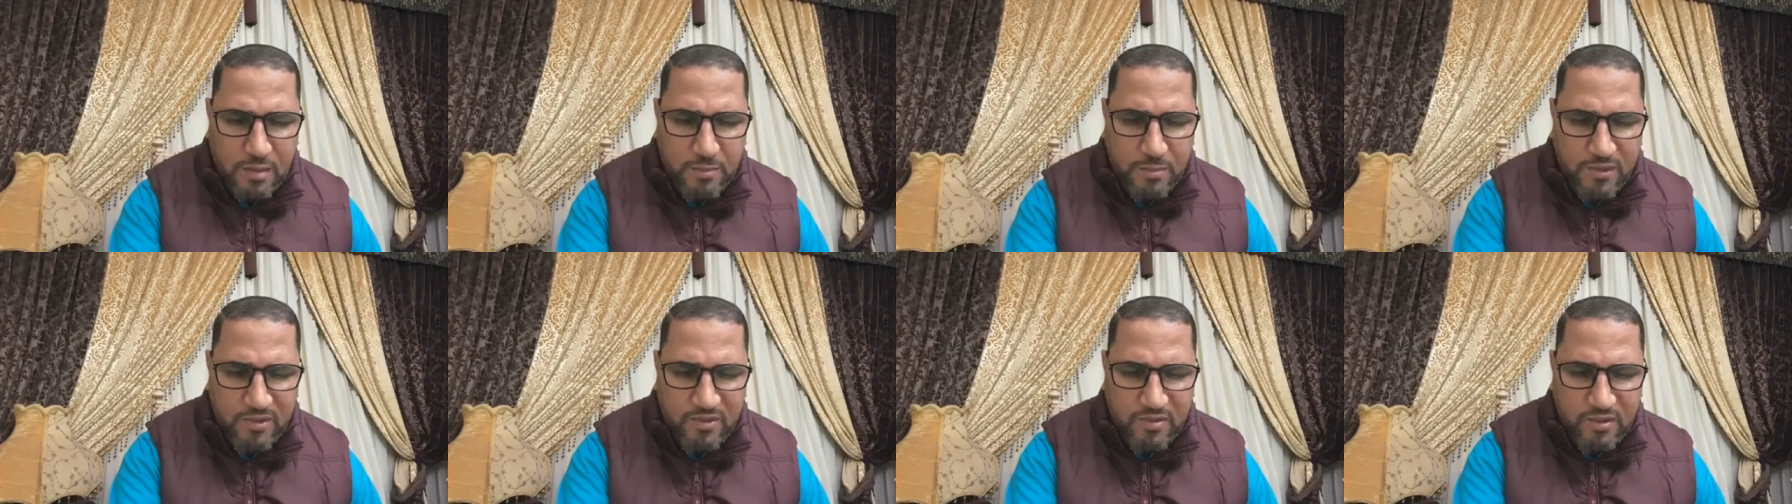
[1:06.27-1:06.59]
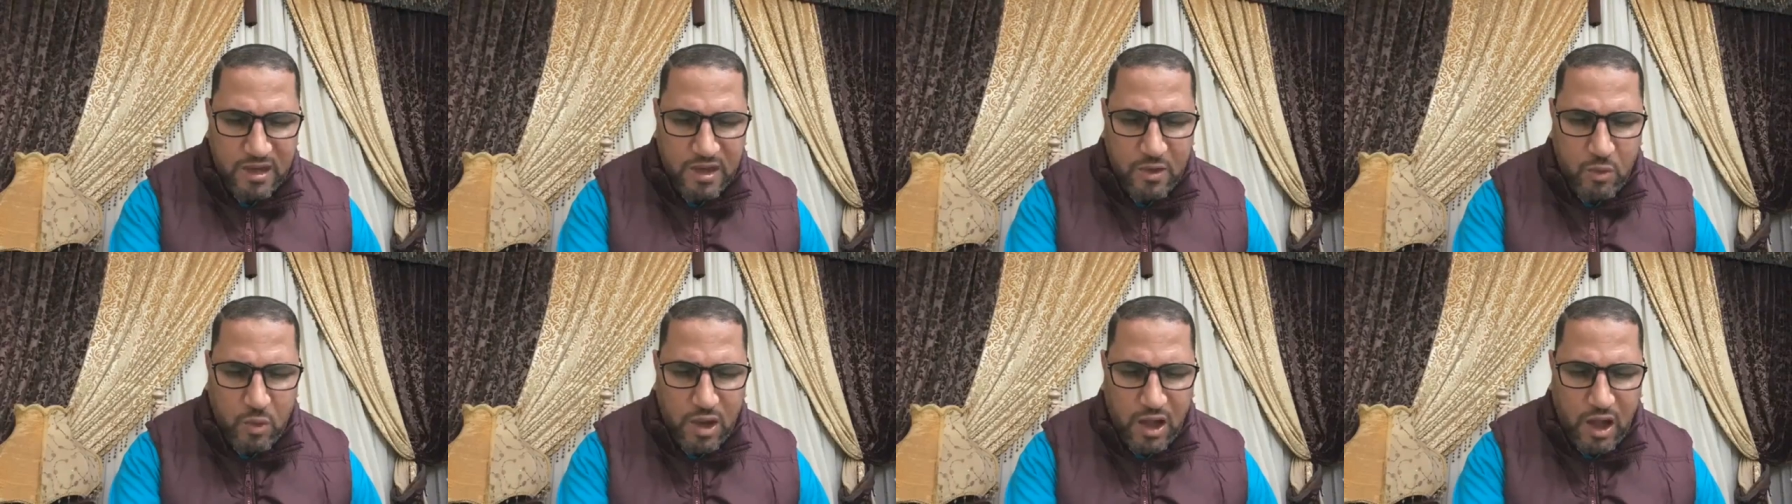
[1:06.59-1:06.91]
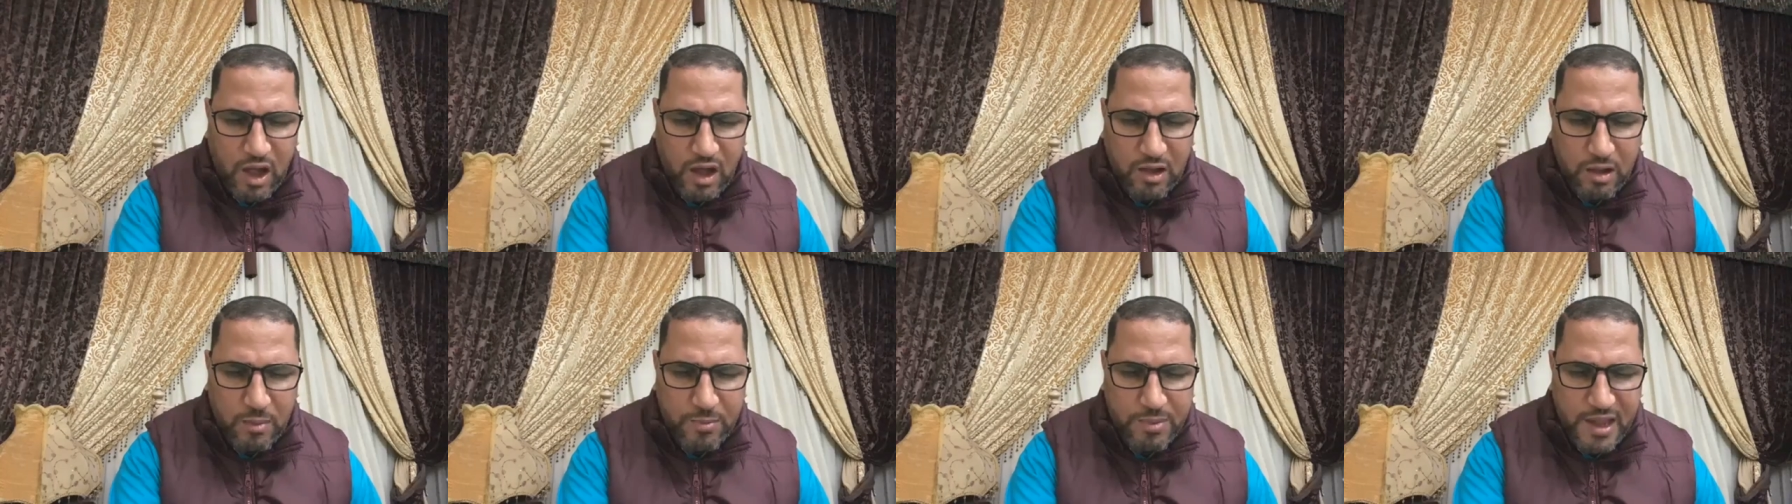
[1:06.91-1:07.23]
المصري
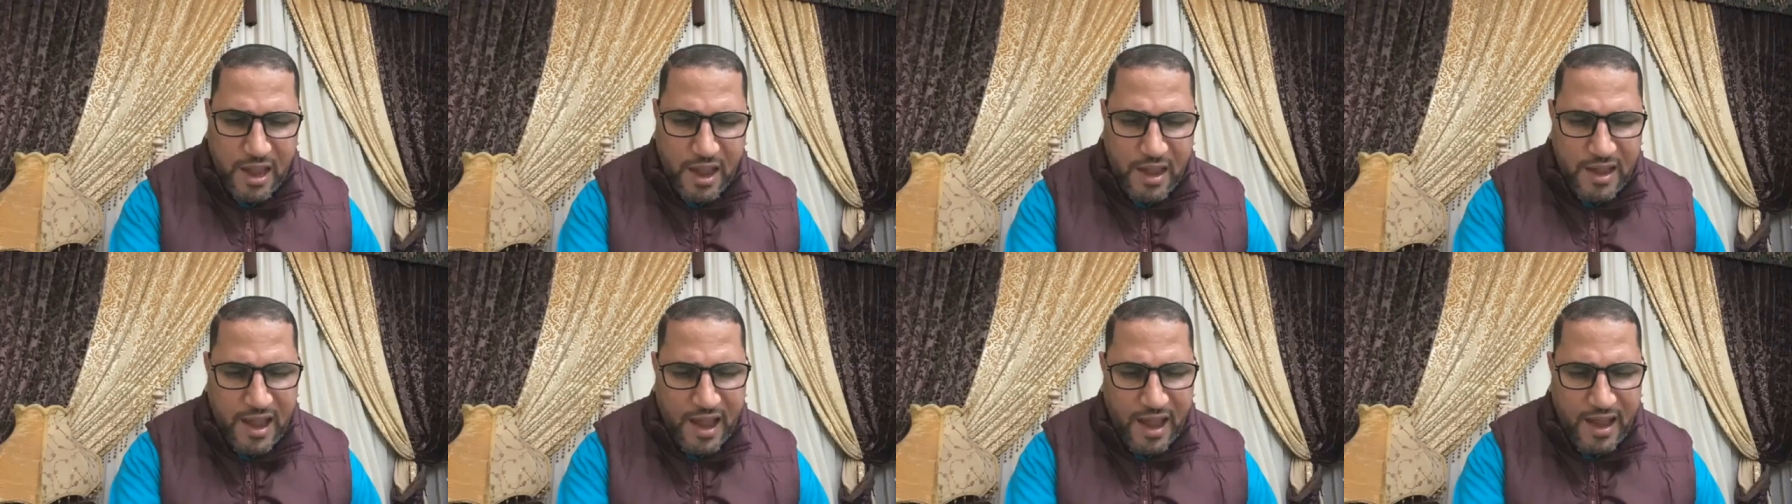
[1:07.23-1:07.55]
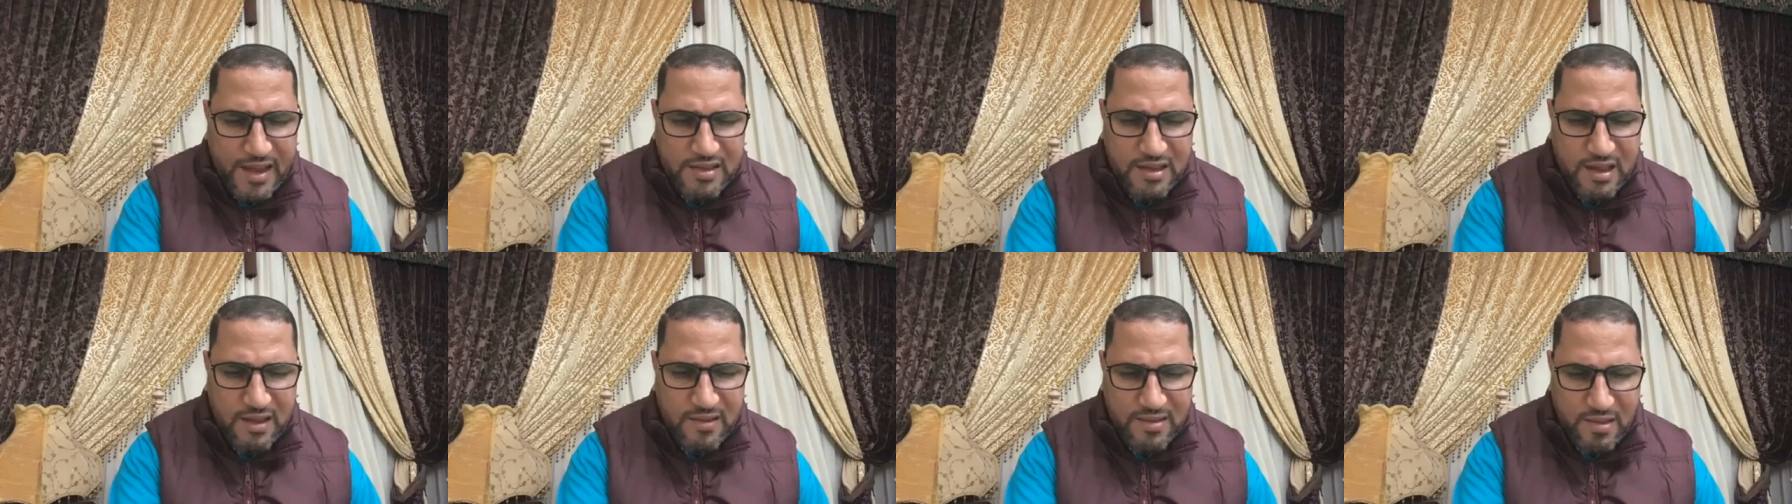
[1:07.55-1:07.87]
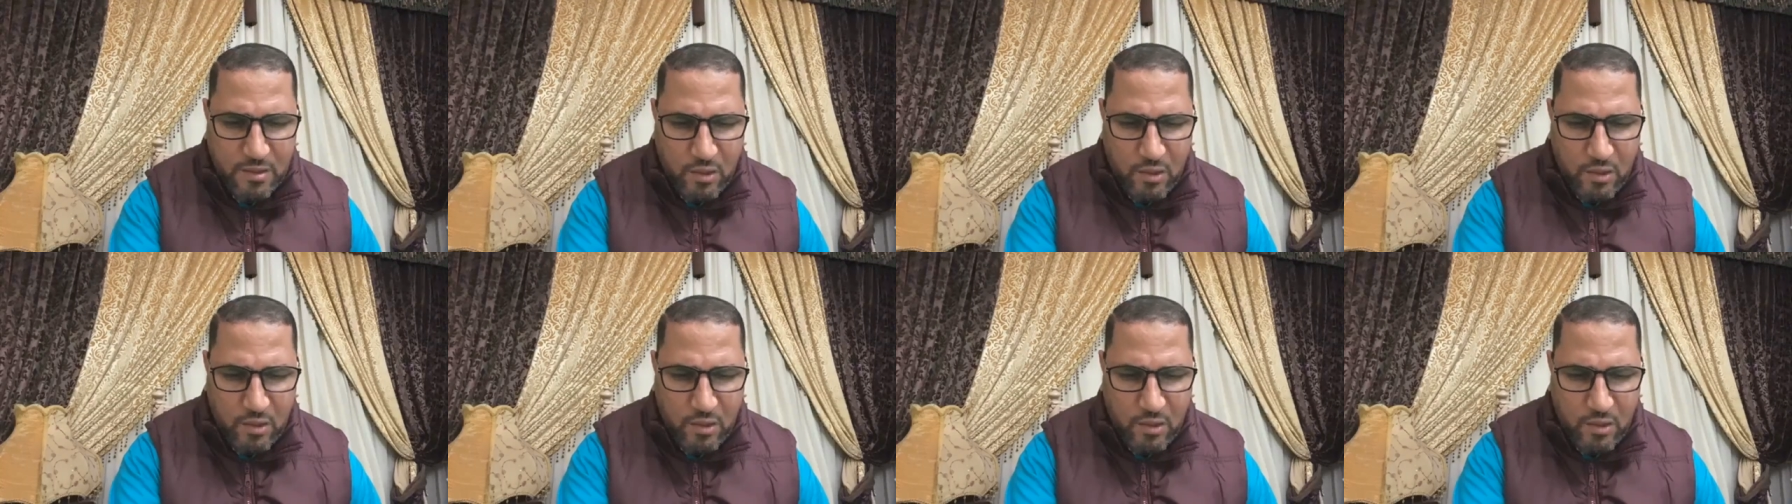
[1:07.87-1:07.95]
والعربي على حد